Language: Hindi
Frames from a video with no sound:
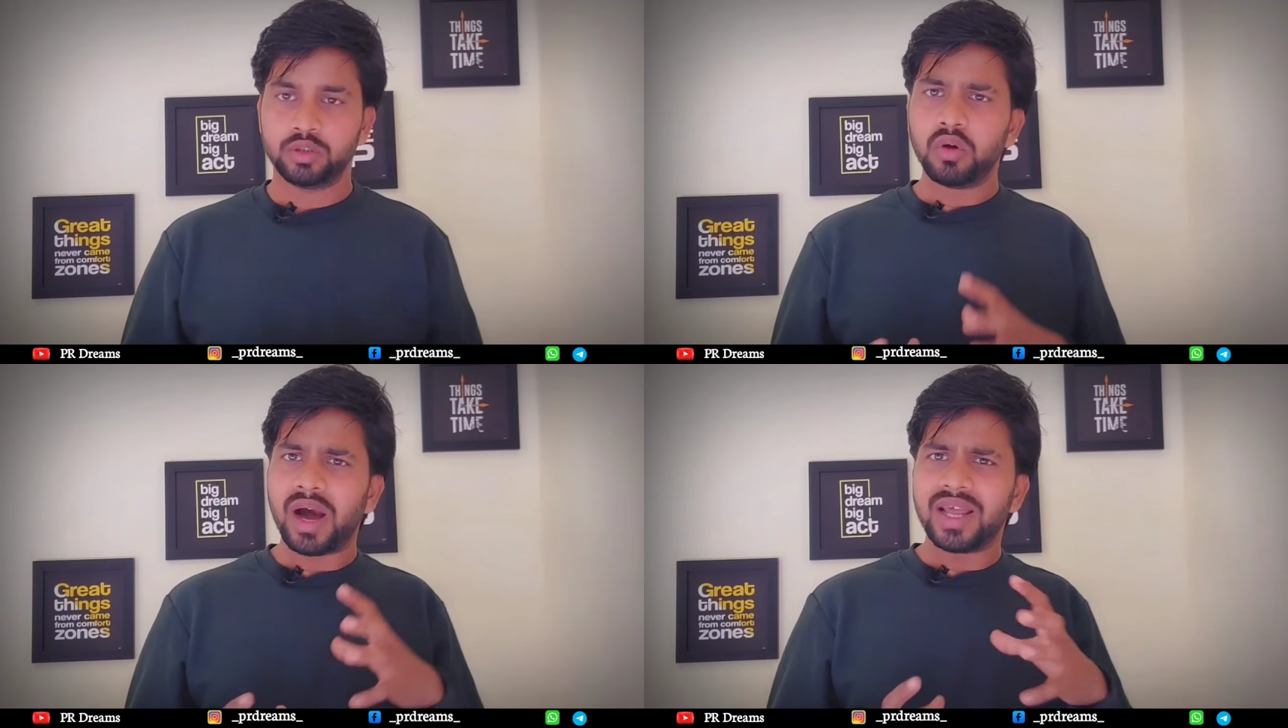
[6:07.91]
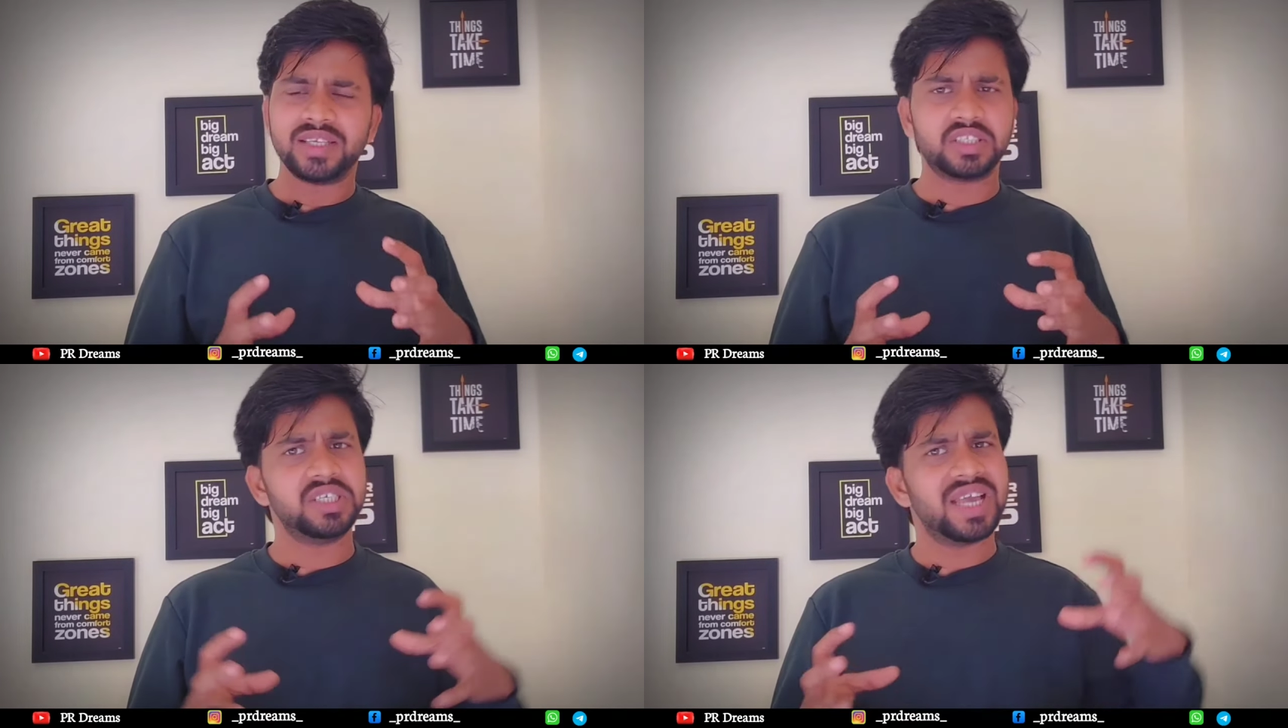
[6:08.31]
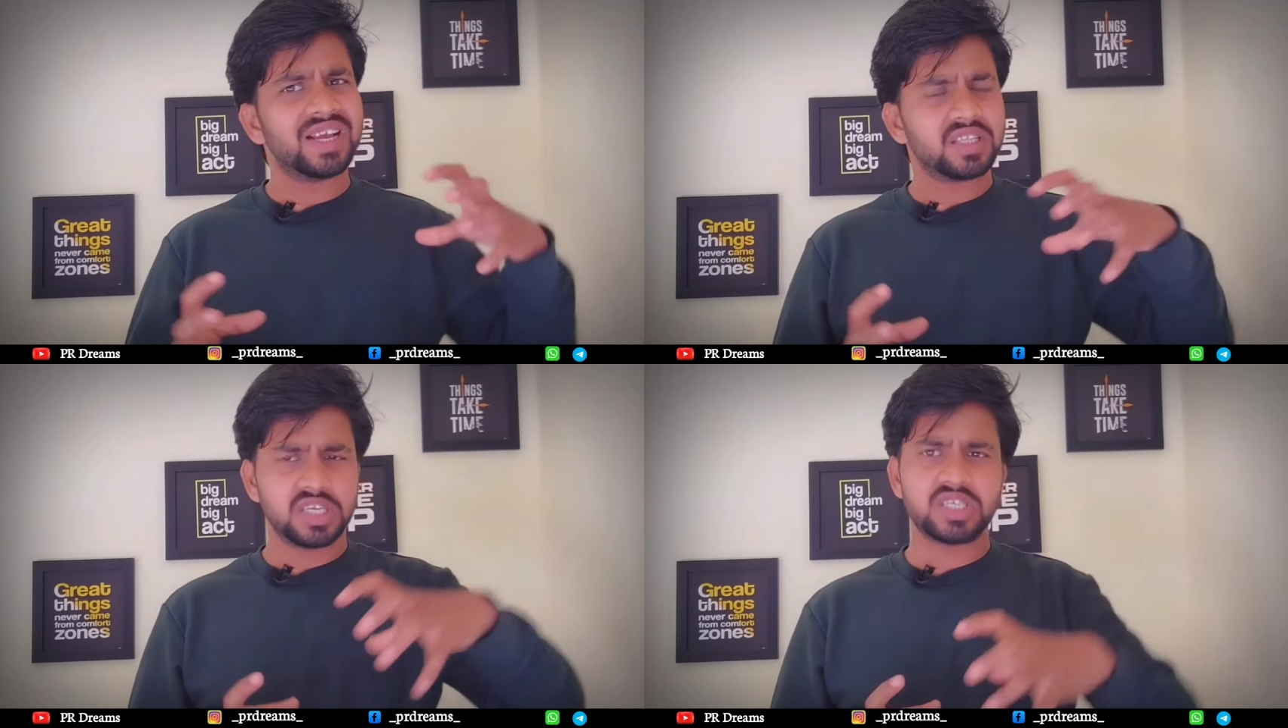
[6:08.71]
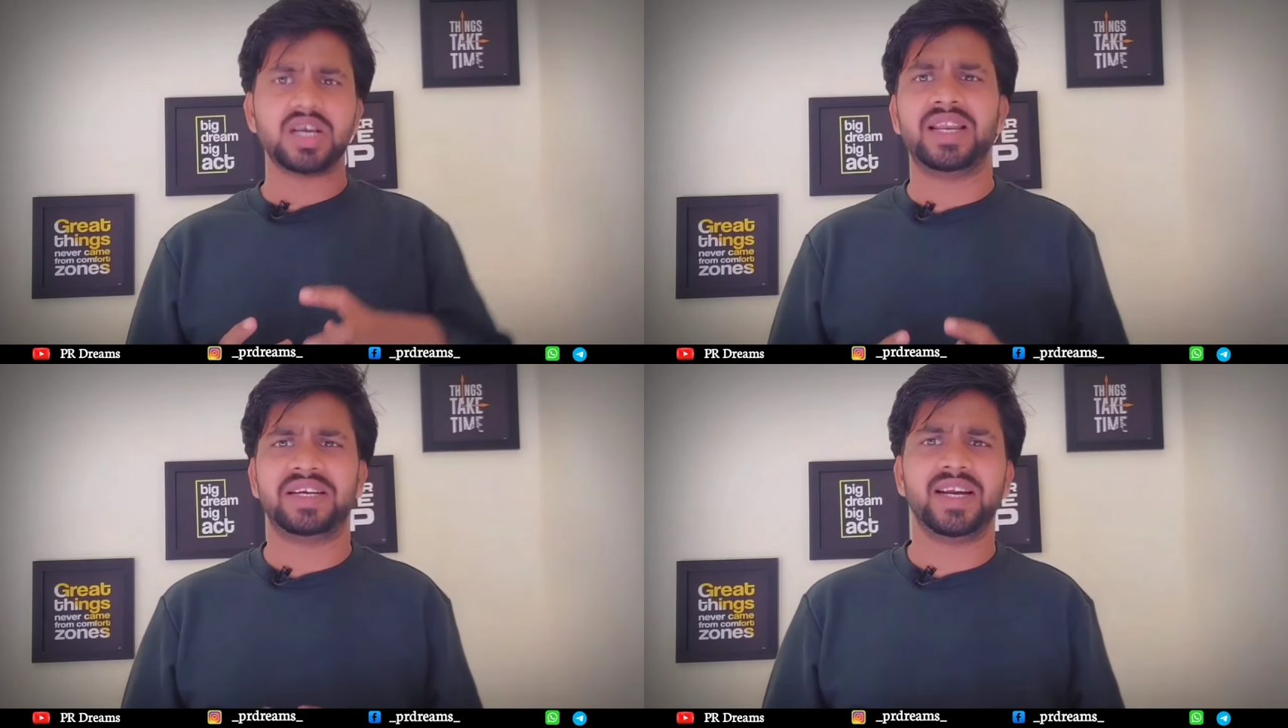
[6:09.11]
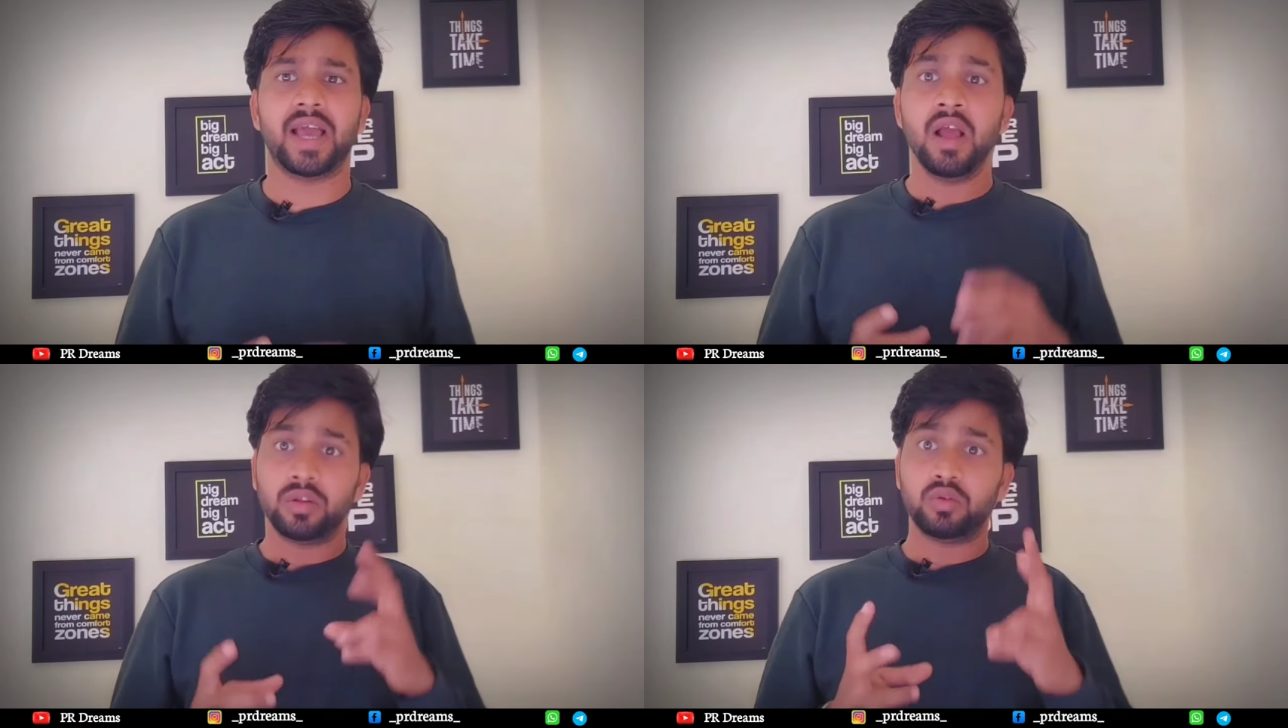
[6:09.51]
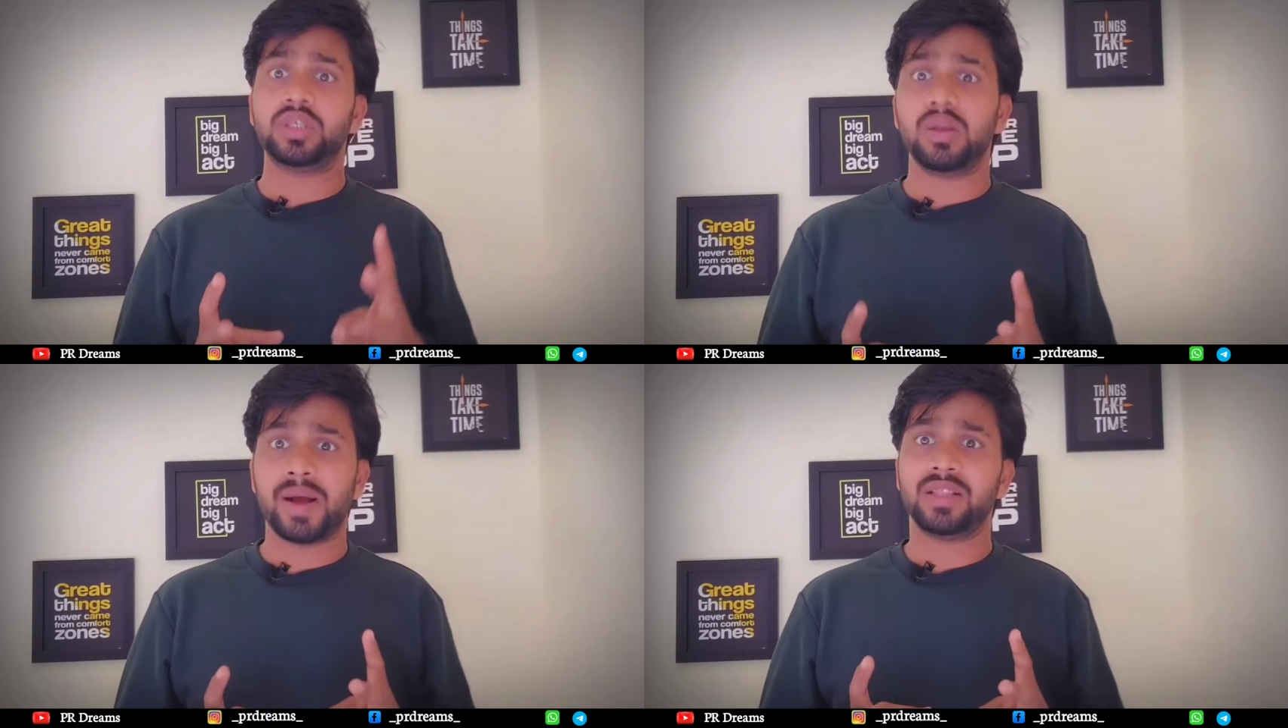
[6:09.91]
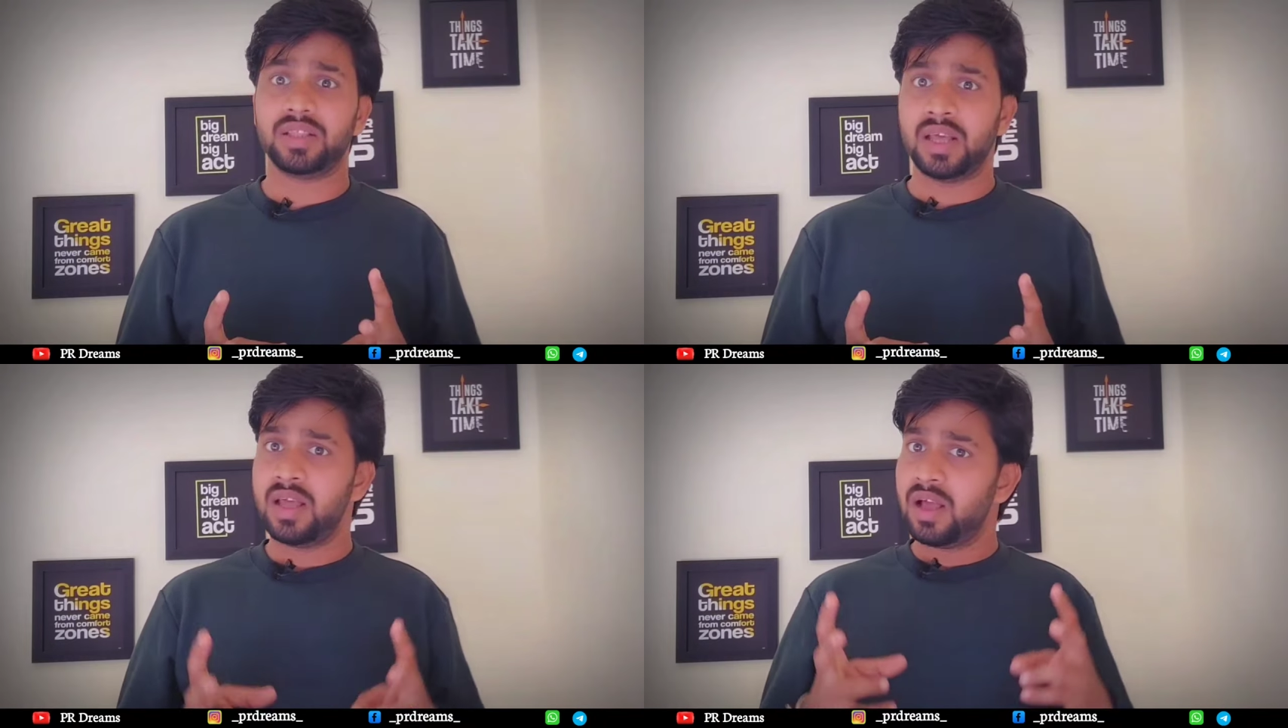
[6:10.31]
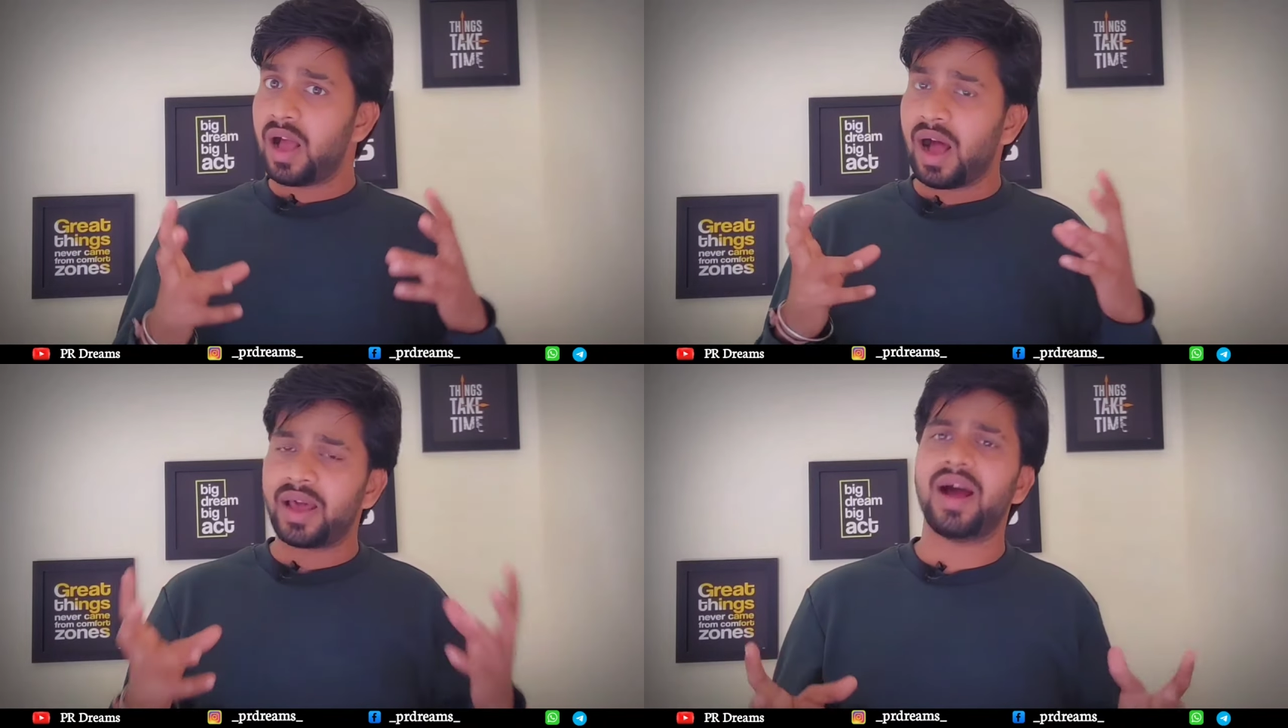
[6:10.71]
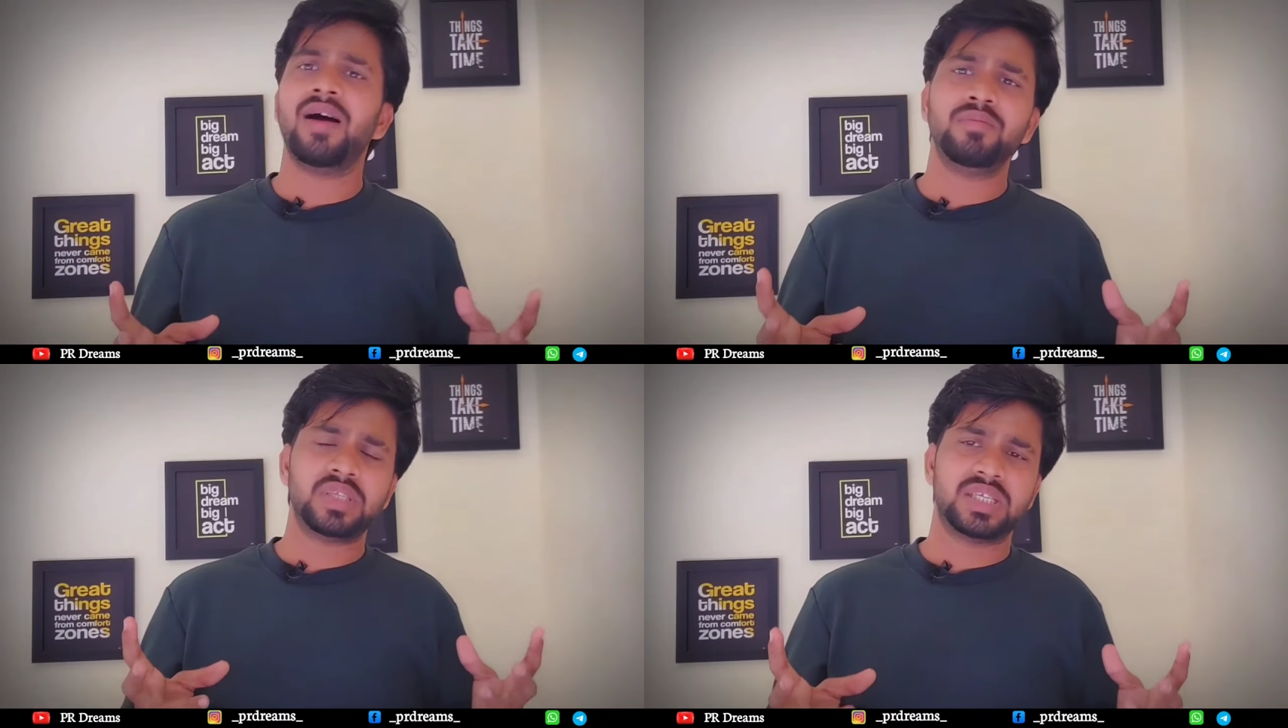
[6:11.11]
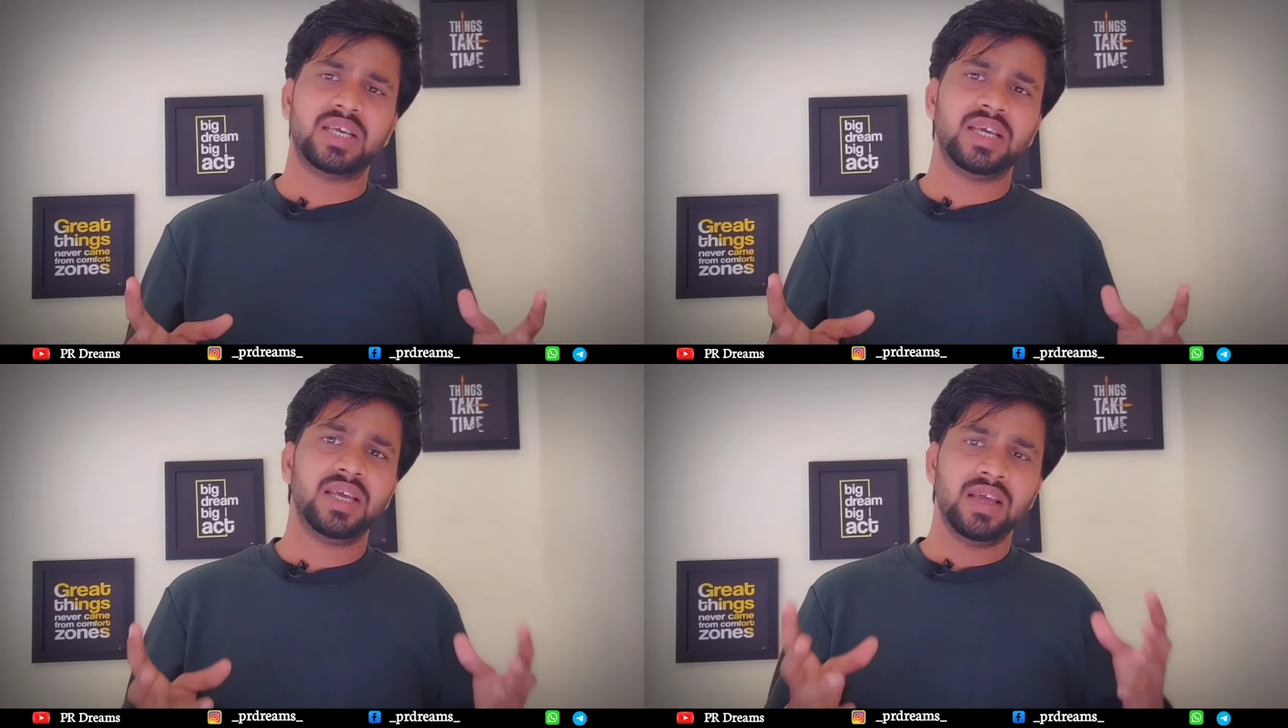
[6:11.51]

तो हर एक चीज़ एक चीज़ से कनेक्टेड है दूसरी बात आराम से